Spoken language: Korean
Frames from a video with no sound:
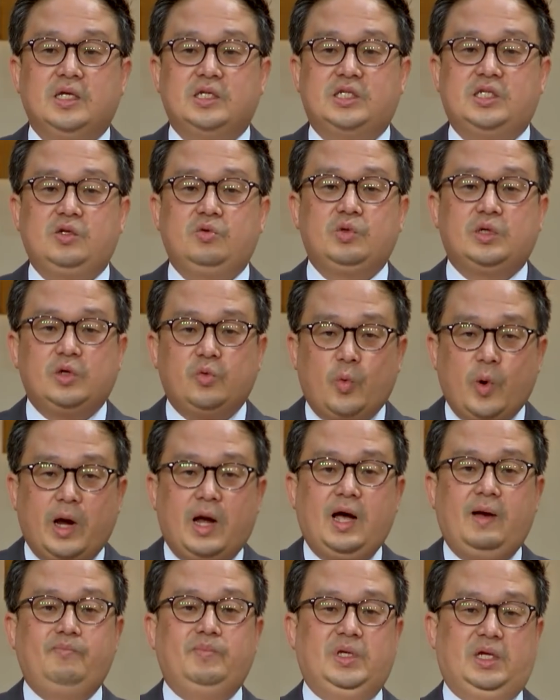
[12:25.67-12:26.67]
시위를 왜
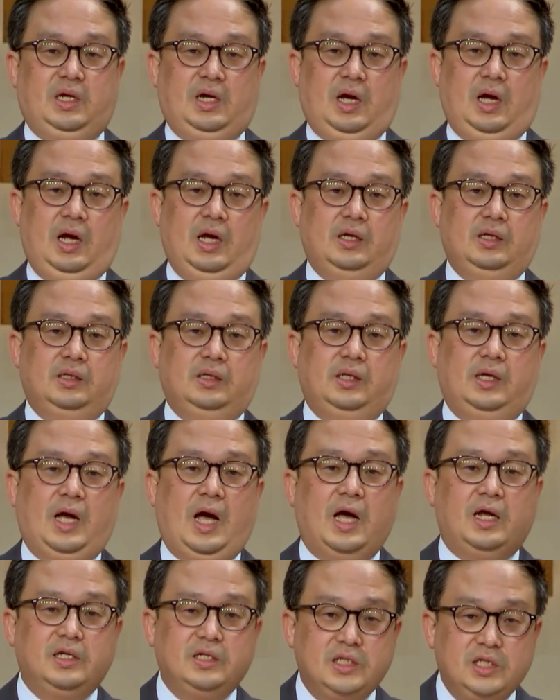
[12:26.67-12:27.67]
합니까?
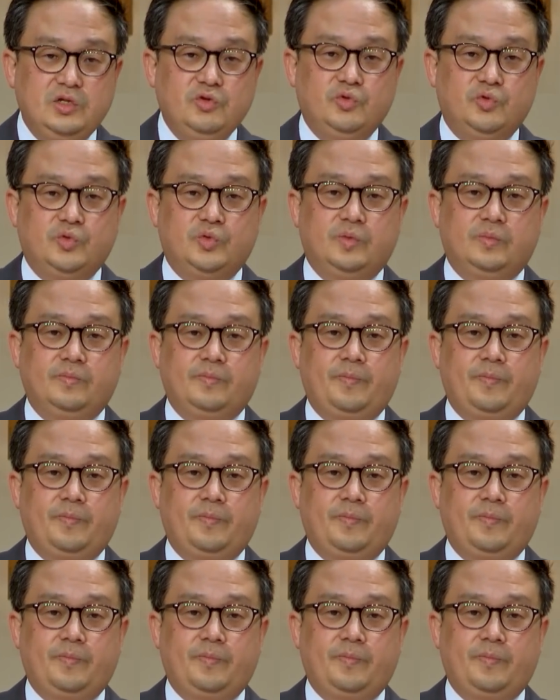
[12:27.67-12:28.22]
하는 이유.